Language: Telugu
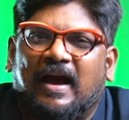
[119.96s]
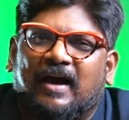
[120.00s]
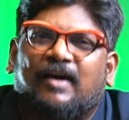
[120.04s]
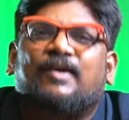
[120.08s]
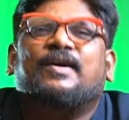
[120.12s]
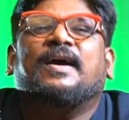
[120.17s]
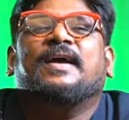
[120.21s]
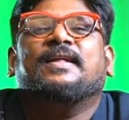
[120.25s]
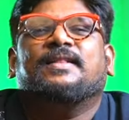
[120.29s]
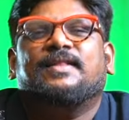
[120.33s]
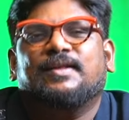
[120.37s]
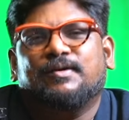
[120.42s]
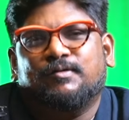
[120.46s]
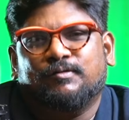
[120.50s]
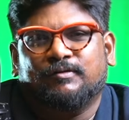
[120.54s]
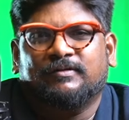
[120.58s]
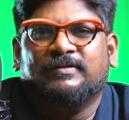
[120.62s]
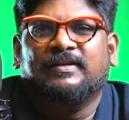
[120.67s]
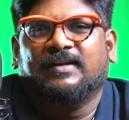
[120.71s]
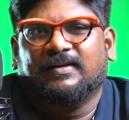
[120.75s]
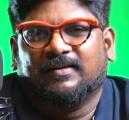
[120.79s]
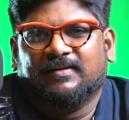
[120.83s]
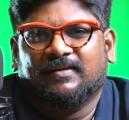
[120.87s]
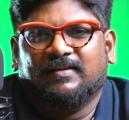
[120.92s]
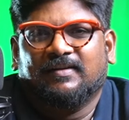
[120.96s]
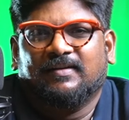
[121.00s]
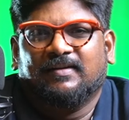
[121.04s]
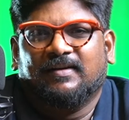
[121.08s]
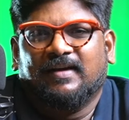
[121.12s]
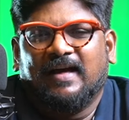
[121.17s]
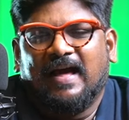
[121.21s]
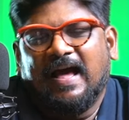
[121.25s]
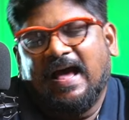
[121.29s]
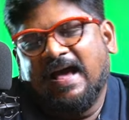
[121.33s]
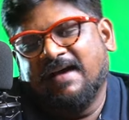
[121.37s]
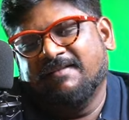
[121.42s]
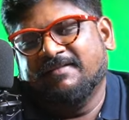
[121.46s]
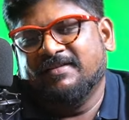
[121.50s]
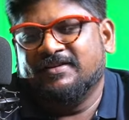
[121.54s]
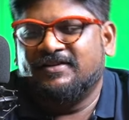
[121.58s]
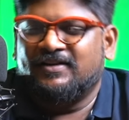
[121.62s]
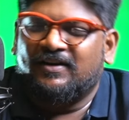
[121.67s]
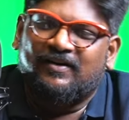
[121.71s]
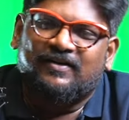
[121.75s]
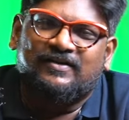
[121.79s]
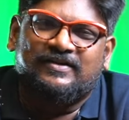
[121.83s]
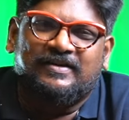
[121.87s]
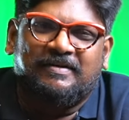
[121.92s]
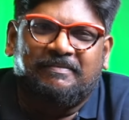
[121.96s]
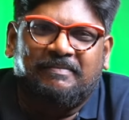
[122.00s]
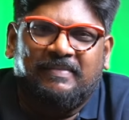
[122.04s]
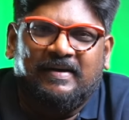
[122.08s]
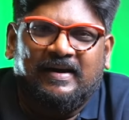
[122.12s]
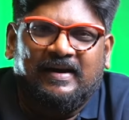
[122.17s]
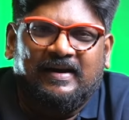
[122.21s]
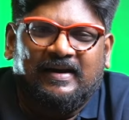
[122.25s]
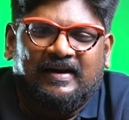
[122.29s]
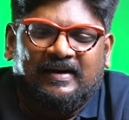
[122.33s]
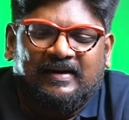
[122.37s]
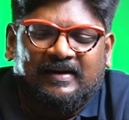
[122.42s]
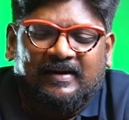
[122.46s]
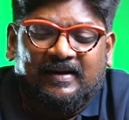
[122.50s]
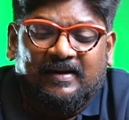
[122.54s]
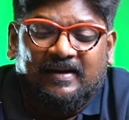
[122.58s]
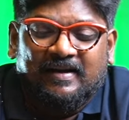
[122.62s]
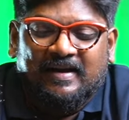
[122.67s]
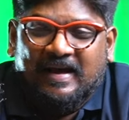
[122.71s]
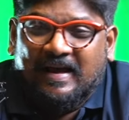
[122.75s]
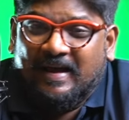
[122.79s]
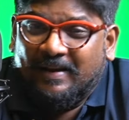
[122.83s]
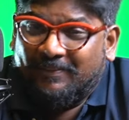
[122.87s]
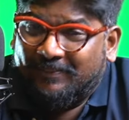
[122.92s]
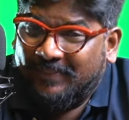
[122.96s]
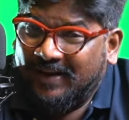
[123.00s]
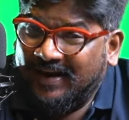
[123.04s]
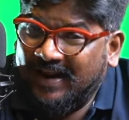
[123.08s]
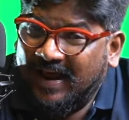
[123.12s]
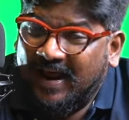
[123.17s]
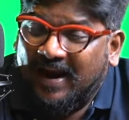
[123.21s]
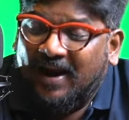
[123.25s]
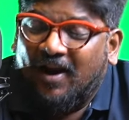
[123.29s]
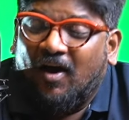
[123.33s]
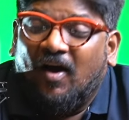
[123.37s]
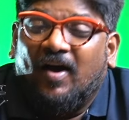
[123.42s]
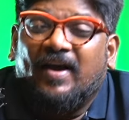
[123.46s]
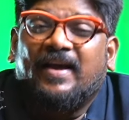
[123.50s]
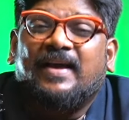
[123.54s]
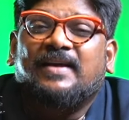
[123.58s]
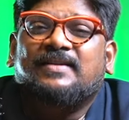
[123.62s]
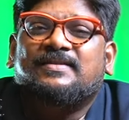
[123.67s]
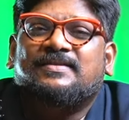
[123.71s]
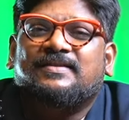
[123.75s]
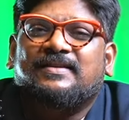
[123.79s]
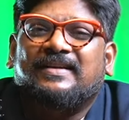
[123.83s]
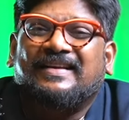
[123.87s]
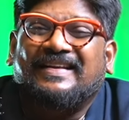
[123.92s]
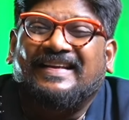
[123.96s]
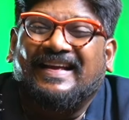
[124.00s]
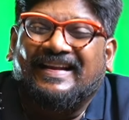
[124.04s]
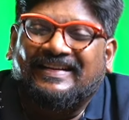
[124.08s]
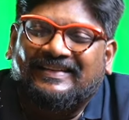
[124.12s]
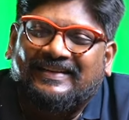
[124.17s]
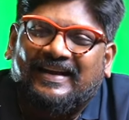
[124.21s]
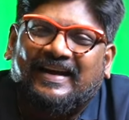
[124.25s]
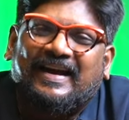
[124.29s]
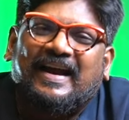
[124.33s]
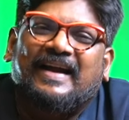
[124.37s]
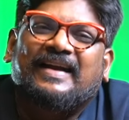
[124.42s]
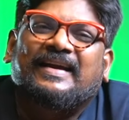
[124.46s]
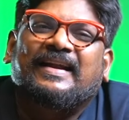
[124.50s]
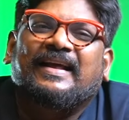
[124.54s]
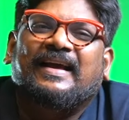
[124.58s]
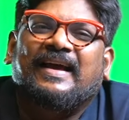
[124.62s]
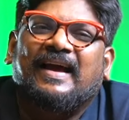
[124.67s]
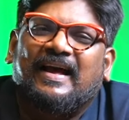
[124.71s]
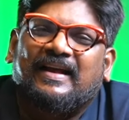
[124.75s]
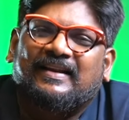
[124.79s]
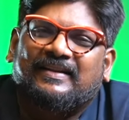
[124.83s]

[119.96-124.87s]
హక్కు అయితే ఉంది ఆ విషయంలో చెప్పాలి అంటే మరి ఆ లాయర్స్ ఎంత గట్టిగా